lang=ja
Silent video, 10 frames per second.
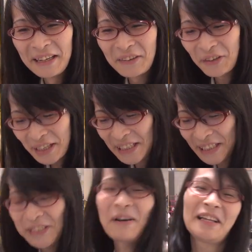これが
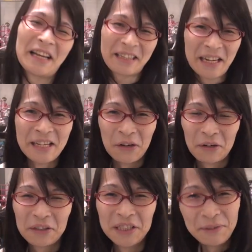1万だったらいいよ
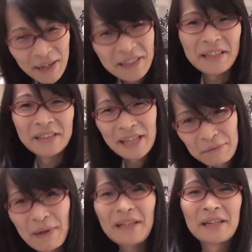2万だったり
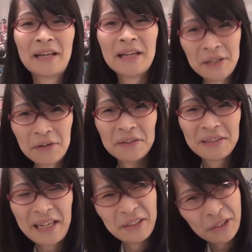3万だったらいいよ
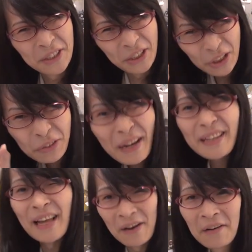だけど10
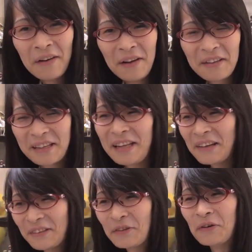万だよって
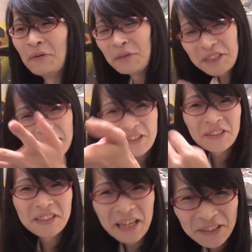なるとおもちゃ
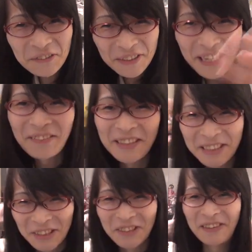として遊ぶため
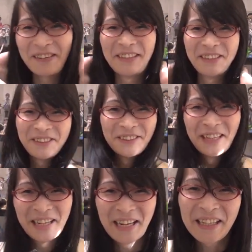に自分はまあちょっと
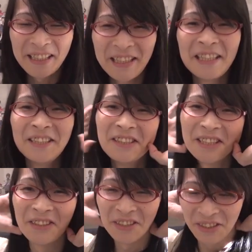ねかなり
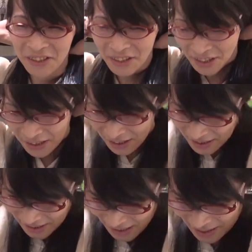勇気のいる
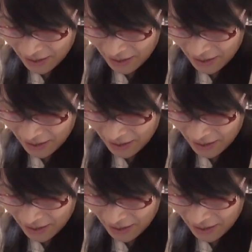選